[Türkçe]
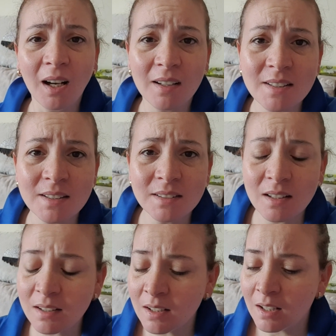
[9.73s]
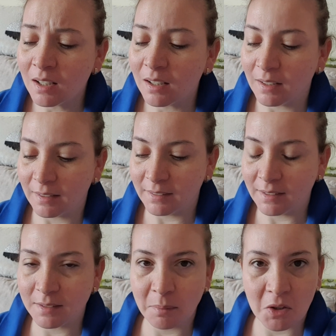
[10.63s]
Aslında e,
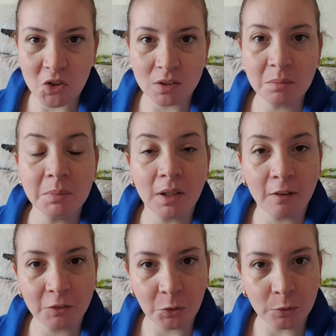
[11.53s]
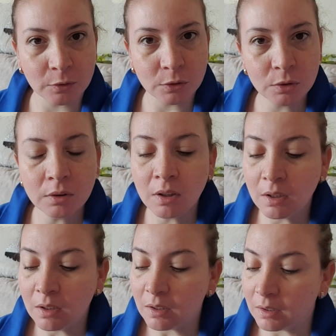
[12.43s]
diyete başlayalı bir hafta oldu.
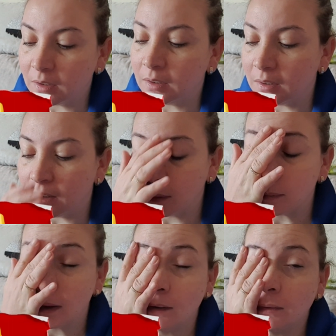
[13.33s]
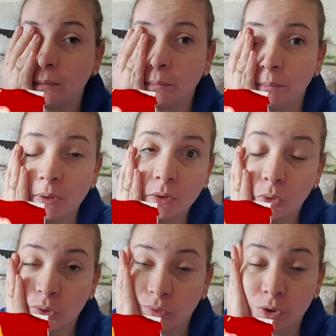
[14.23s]
E, ama bir
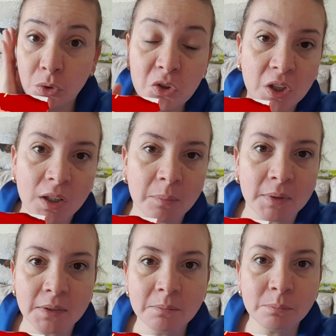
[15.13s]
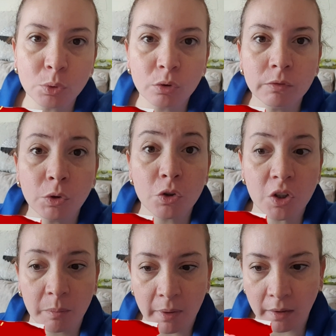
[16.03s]
türlü video çekemedim. Bugün video
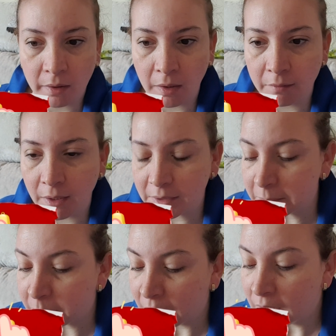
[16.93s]
çekmeye karar verdim.